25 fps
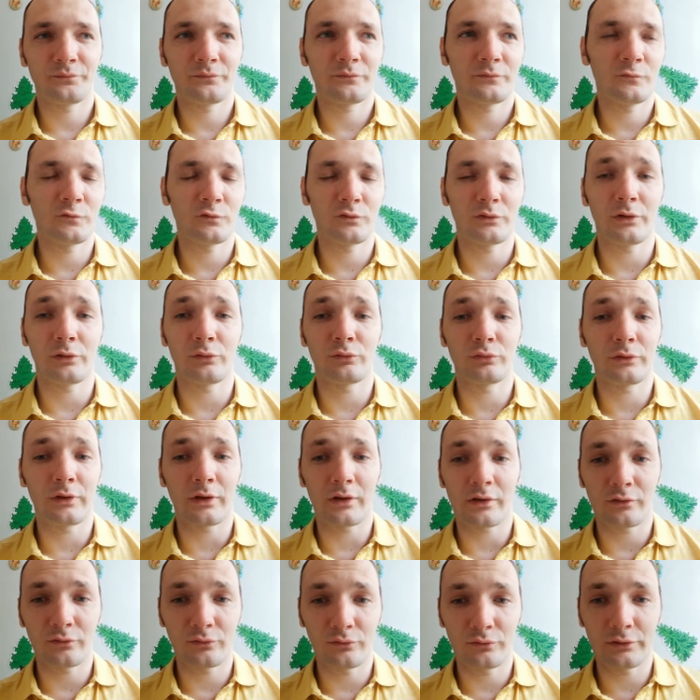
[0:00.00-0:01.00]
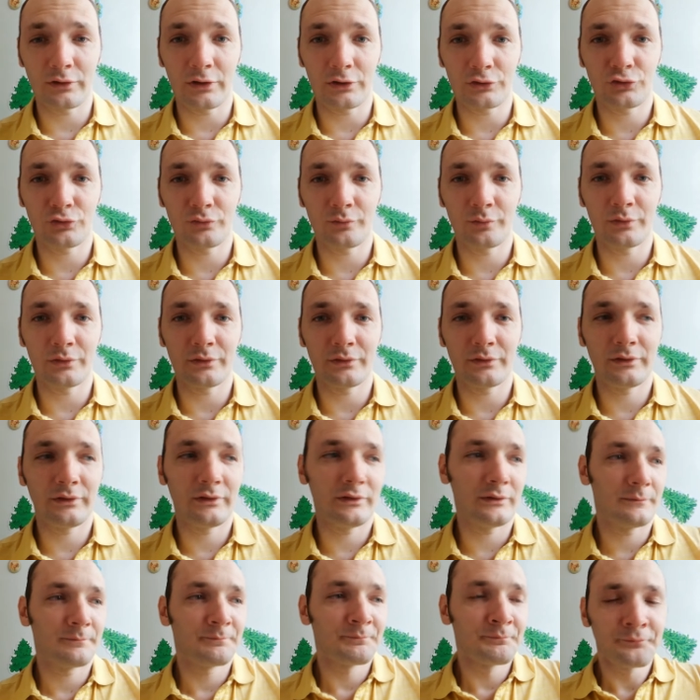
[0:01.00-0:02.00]
ну так удар на удачу был,
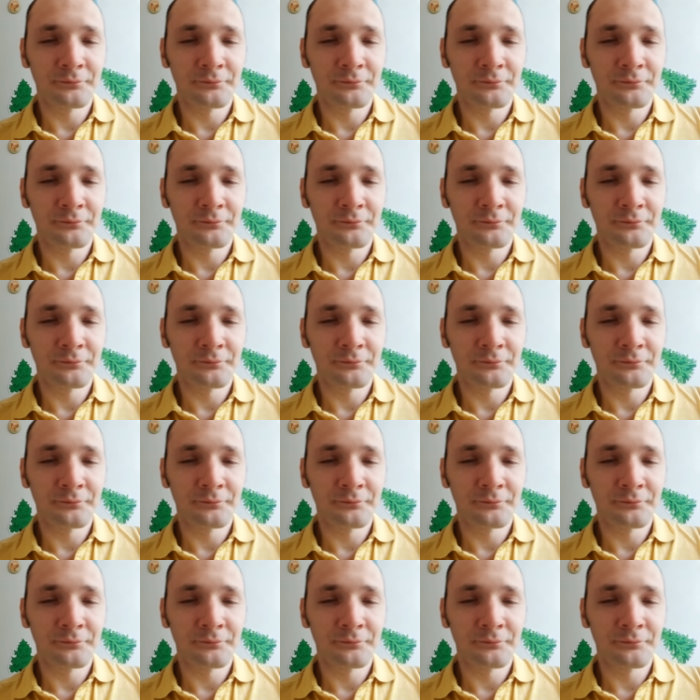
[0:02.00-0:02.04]
и